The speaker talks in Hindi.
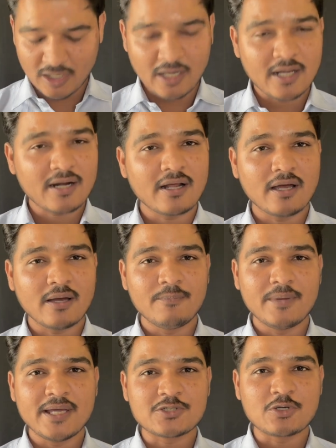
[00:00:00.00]
फिर अगर
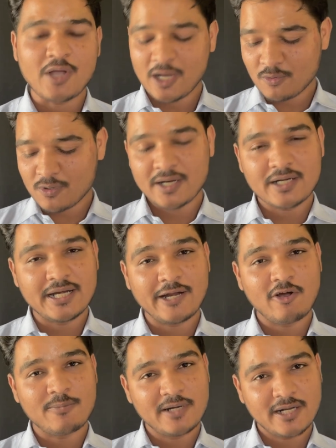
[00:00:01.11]
मैं इसको क्या करूंगा कि डेटा
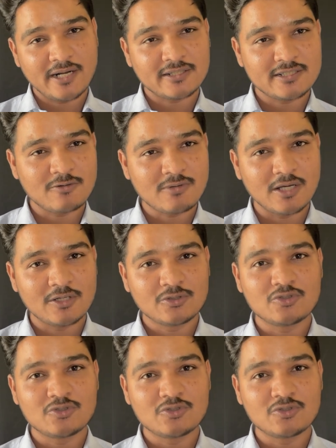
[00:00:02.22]
को अपडेट करता जाऊंगा